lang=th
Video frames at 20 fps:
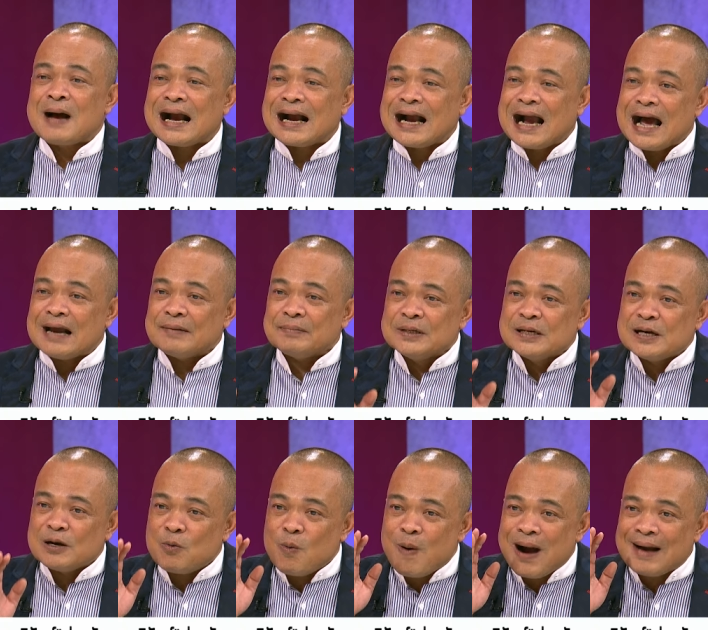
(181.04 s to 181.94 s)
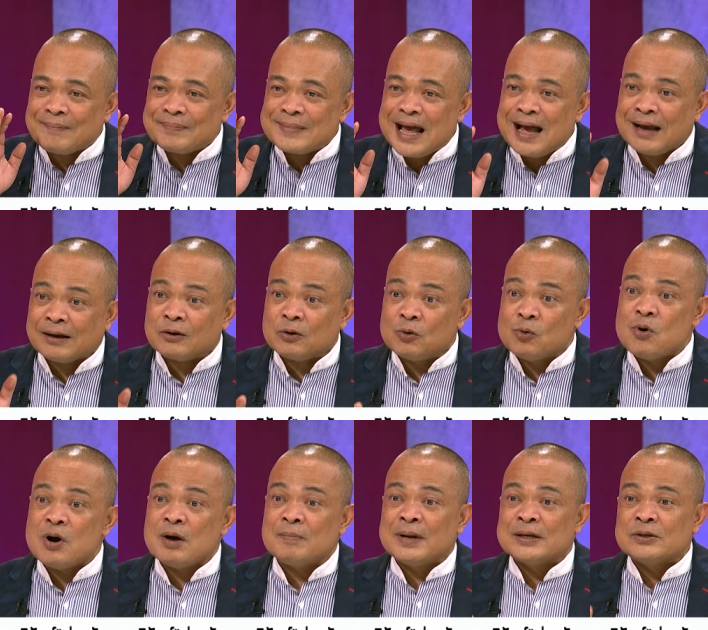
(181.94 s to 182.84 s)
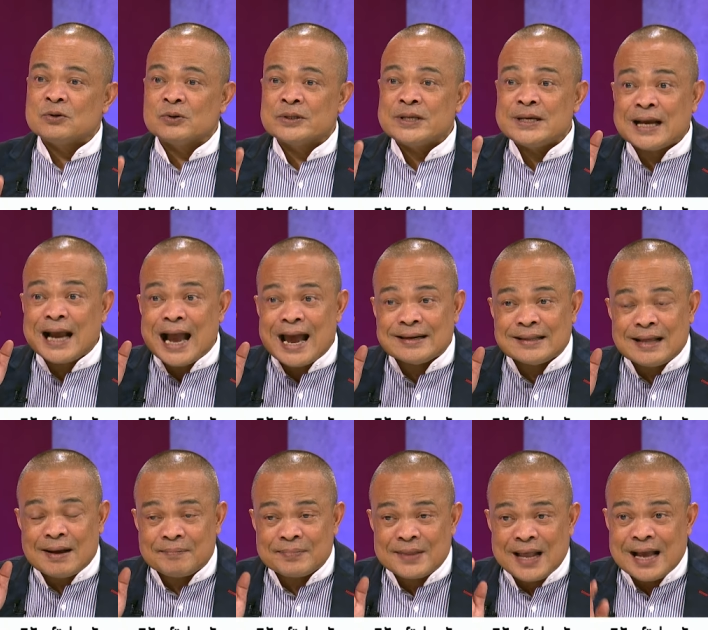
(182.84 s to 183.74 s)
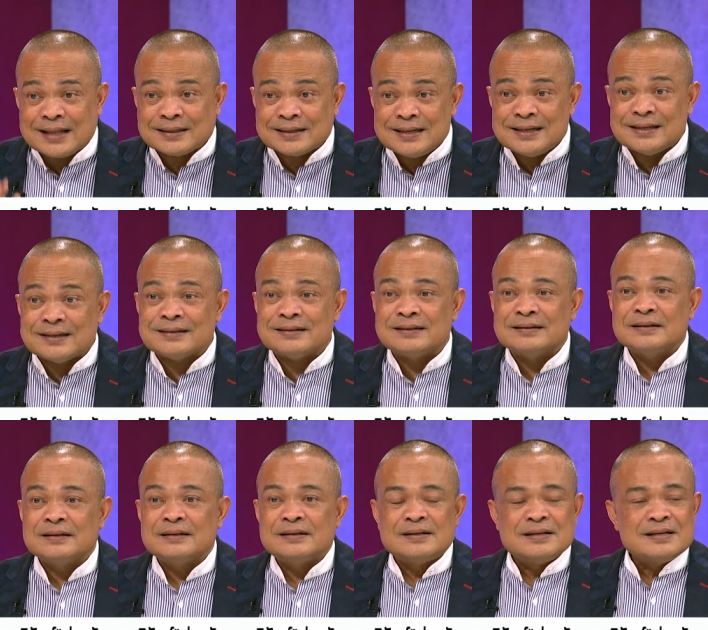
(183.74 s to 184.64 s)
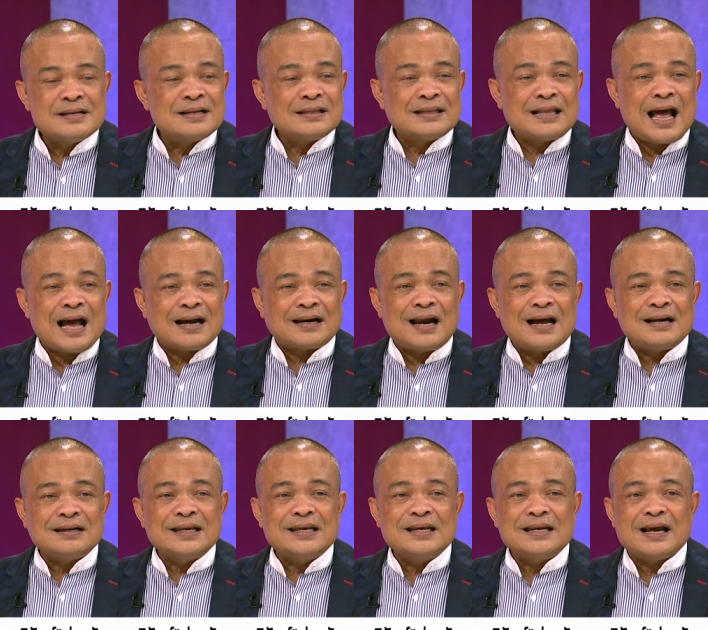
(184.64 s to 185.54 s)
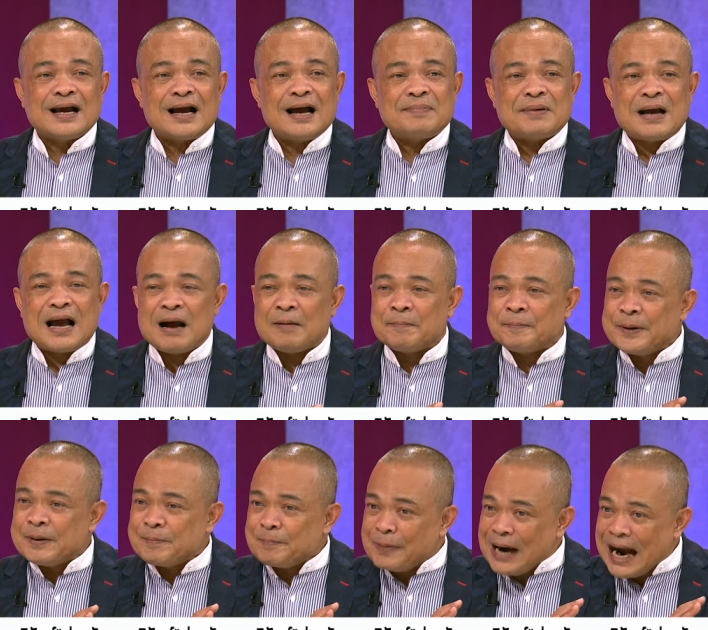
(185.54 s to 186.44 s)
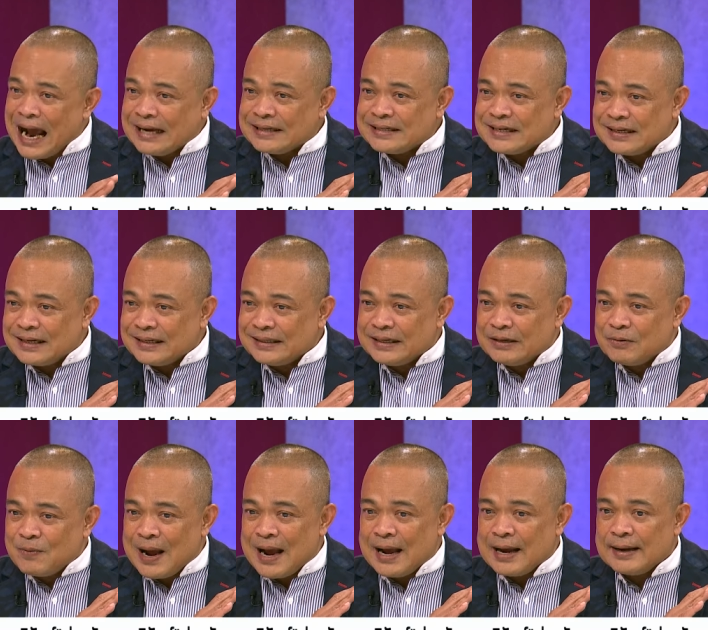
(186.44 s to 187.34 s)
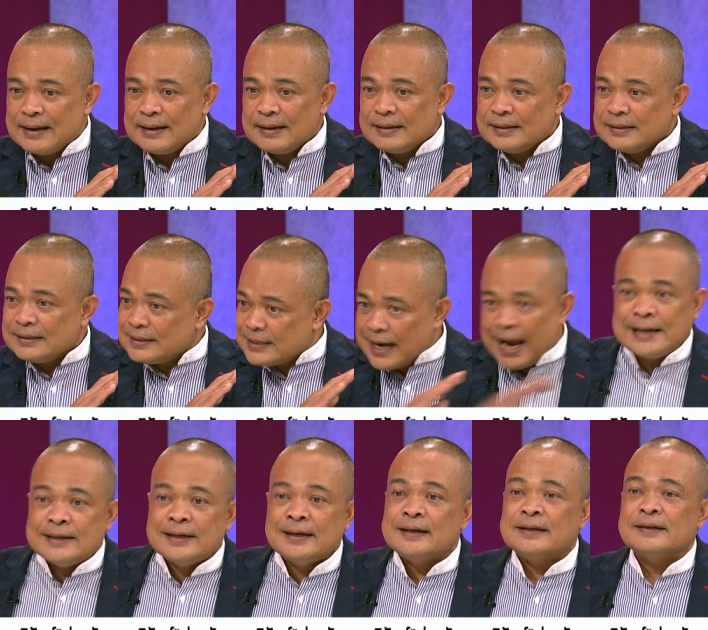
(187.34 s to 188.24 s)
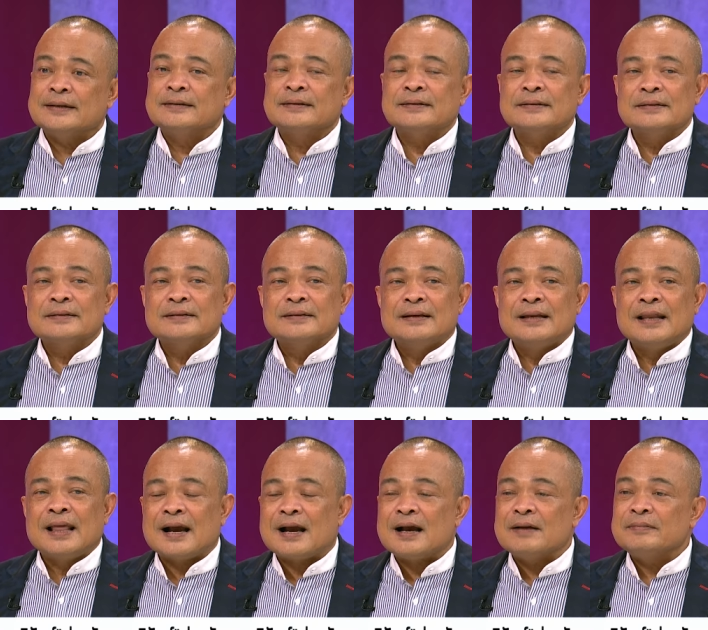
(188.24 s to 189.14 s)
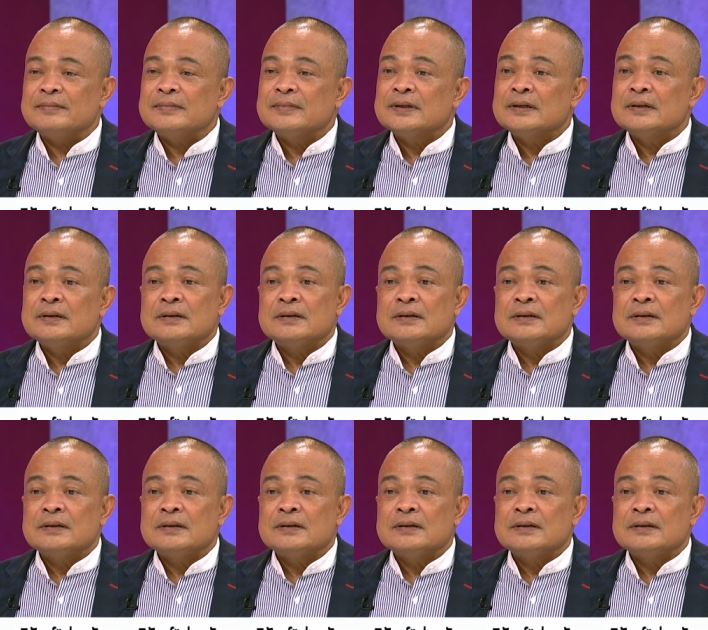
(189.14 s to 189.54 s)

พรรคการเมืองความน่ากลัวมันอยู่ที่การทำหน้าที่ถ้าครั้งนี้นะครับอภิปรายชนิดที่ว่าใช่เลยนะครับ